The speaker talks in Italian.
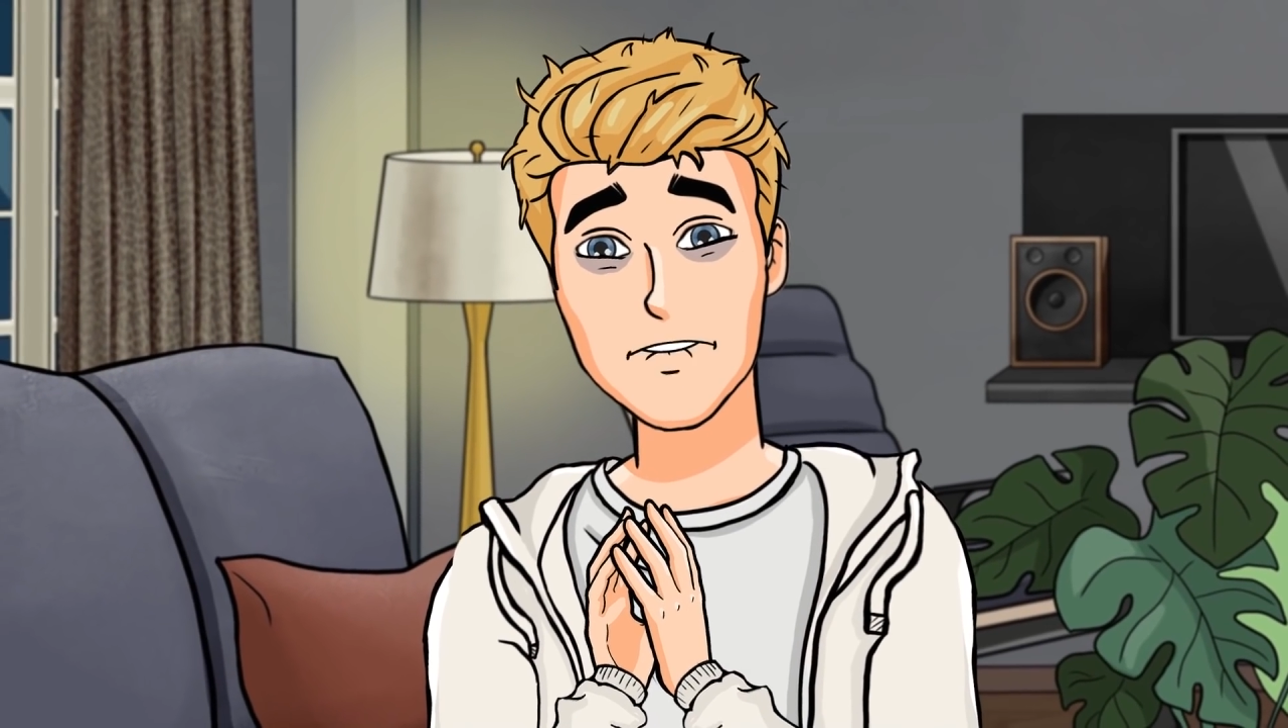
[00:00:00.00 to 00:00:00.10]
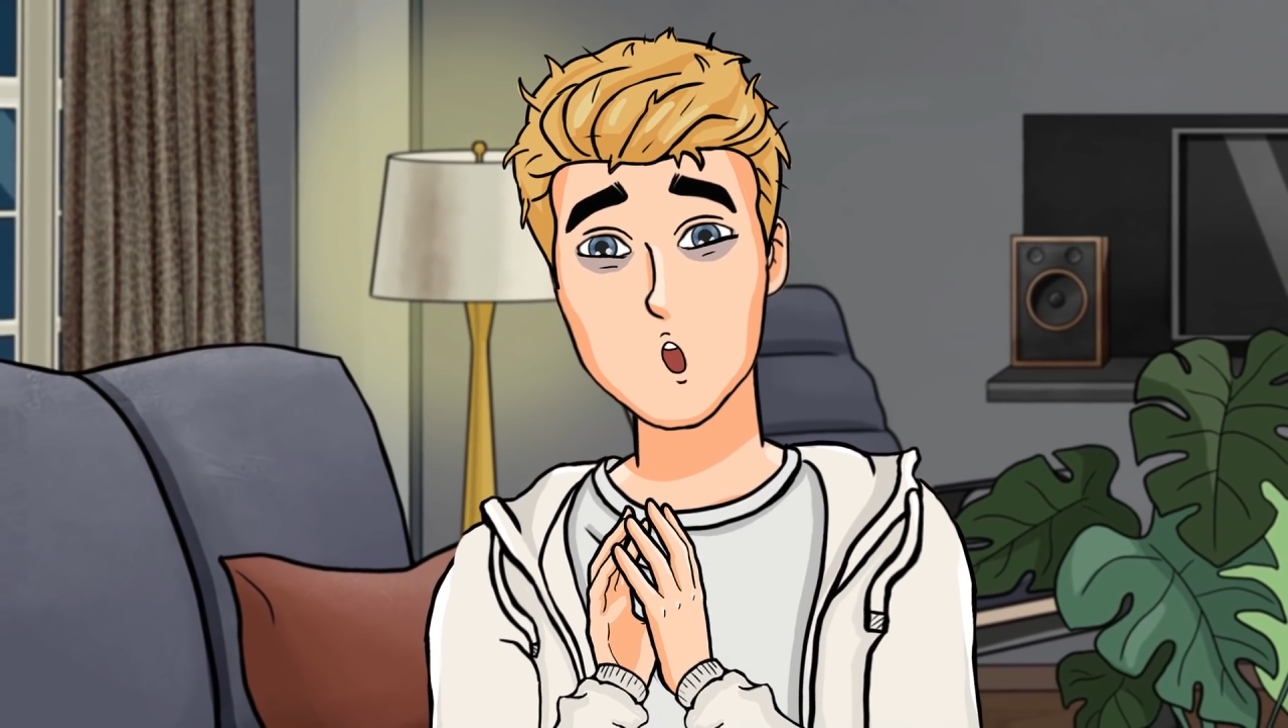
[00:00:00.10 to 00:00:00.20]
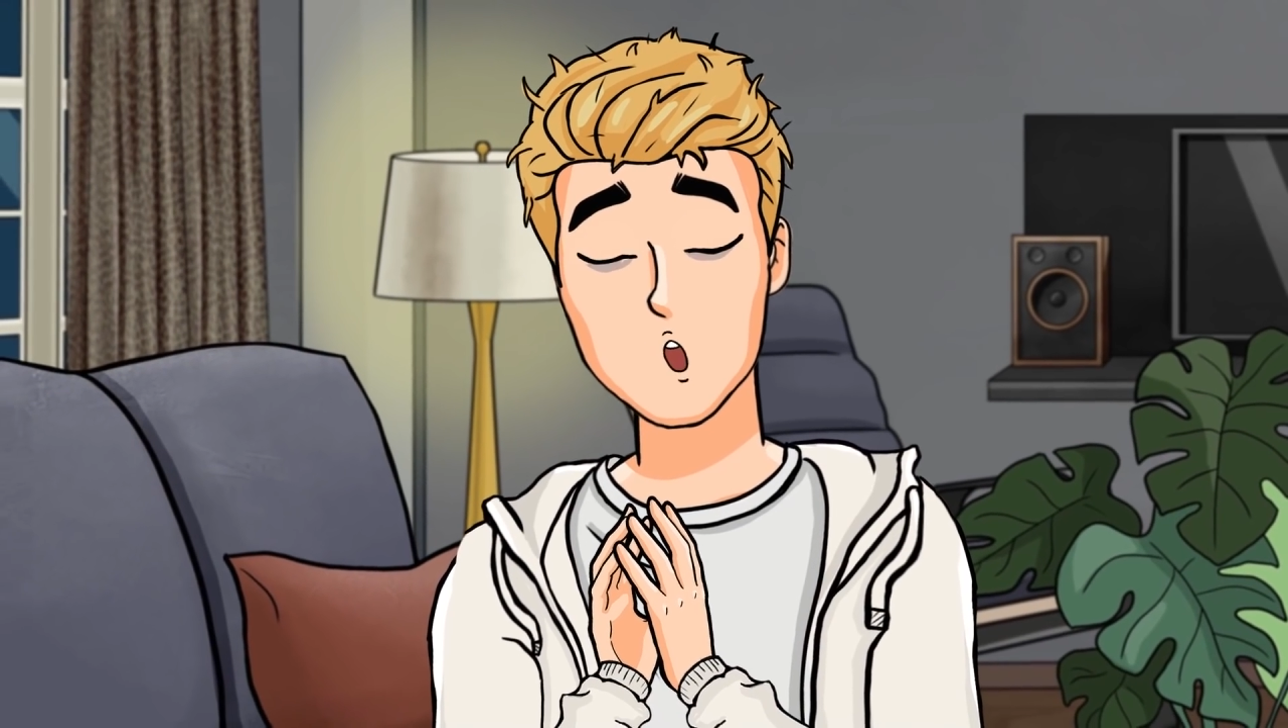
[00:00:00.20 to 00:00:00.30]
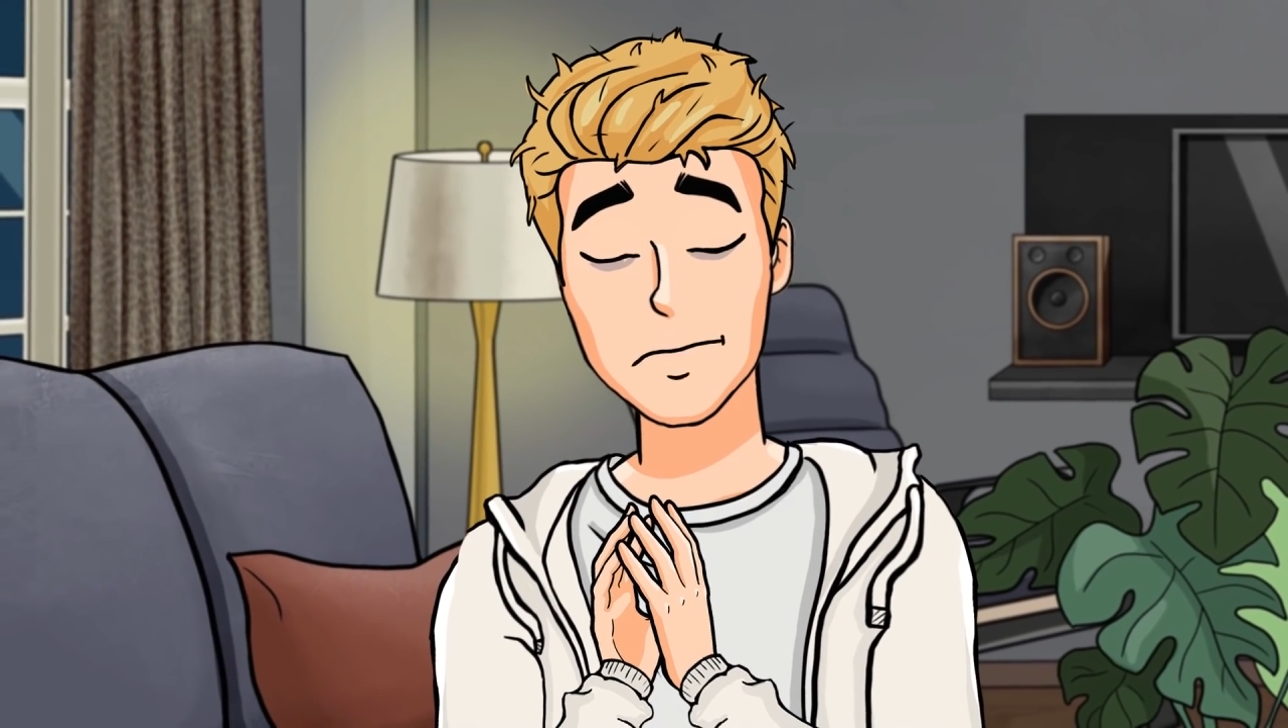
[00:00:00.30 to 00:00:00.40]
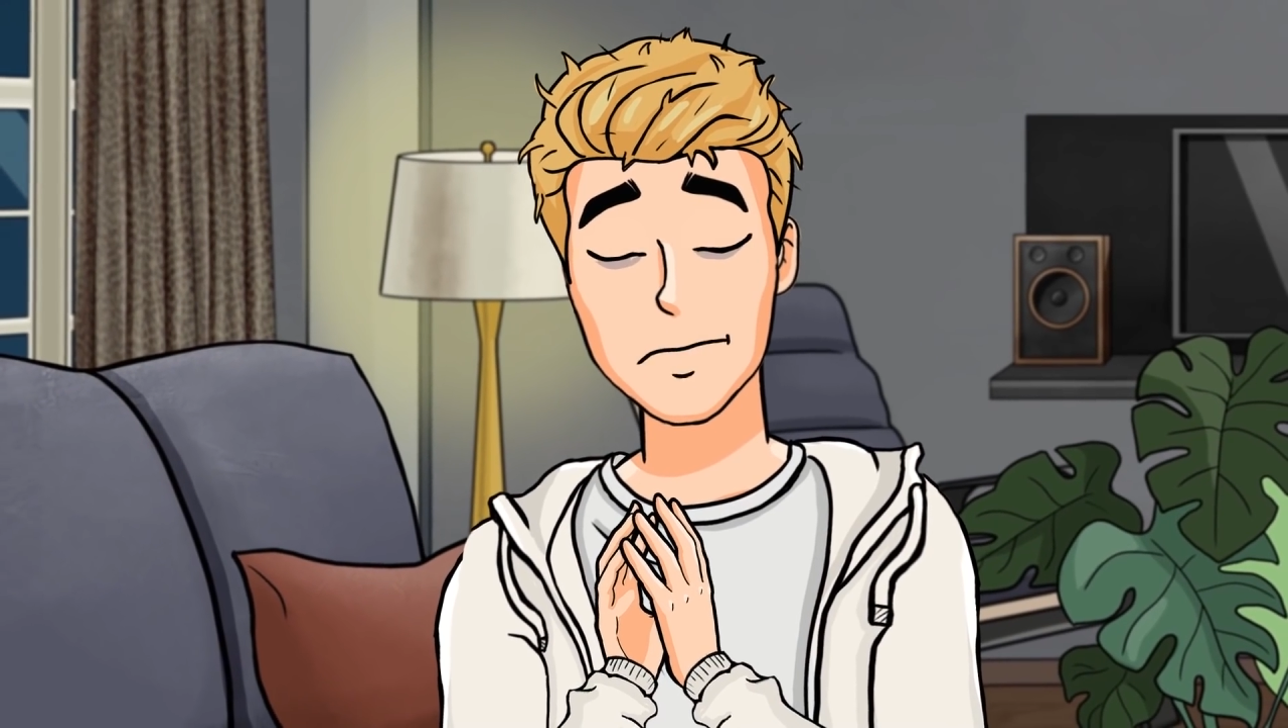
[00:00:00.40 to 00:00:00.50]

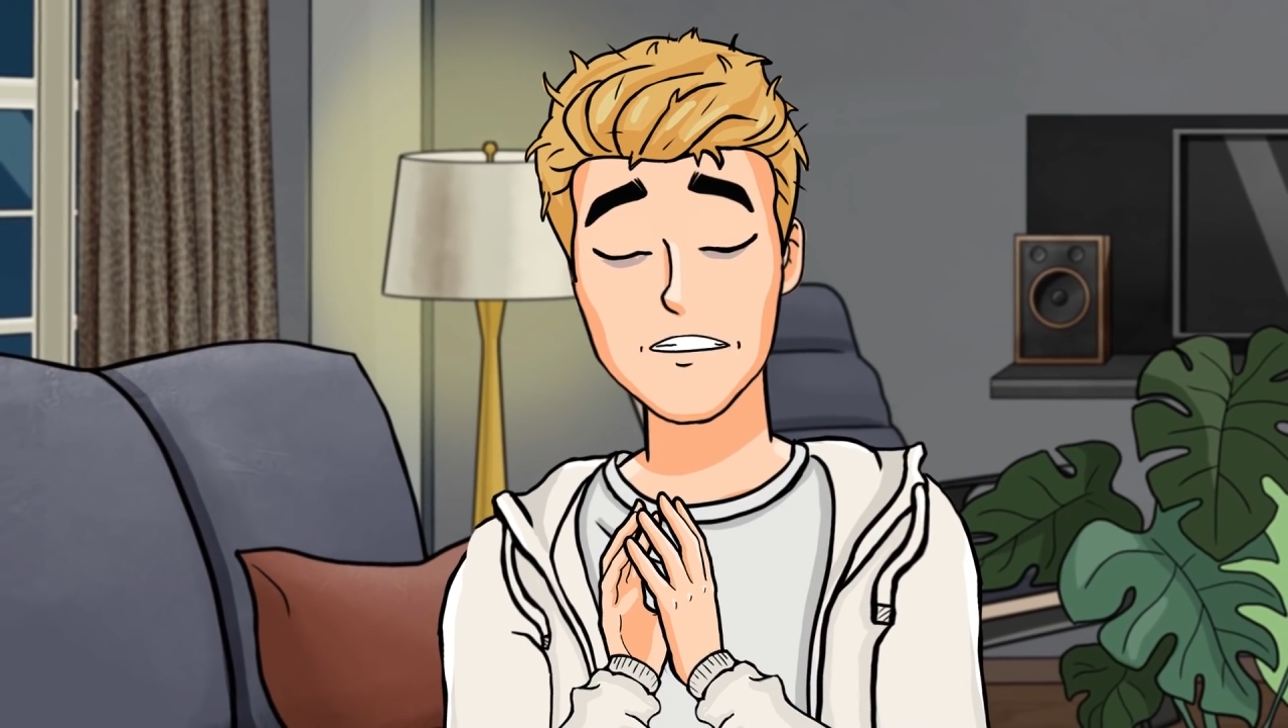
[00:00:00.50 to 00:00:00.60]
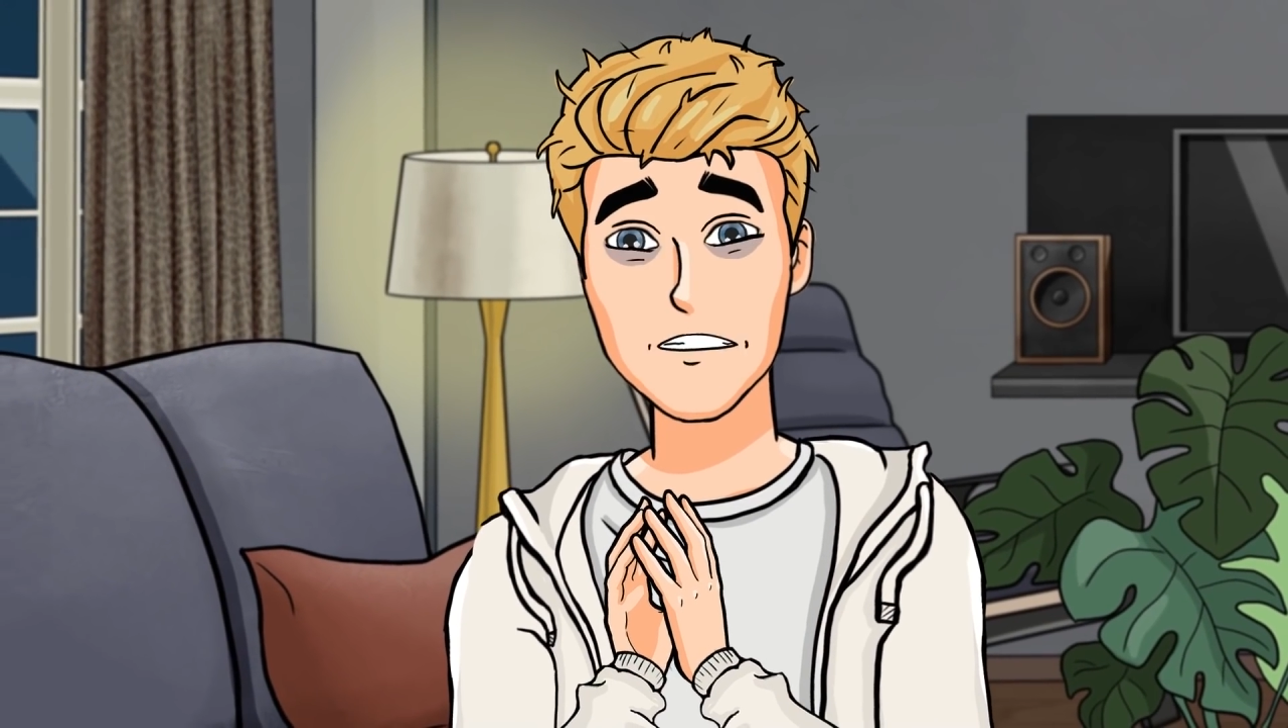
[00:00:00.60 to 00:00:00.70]
che arrivino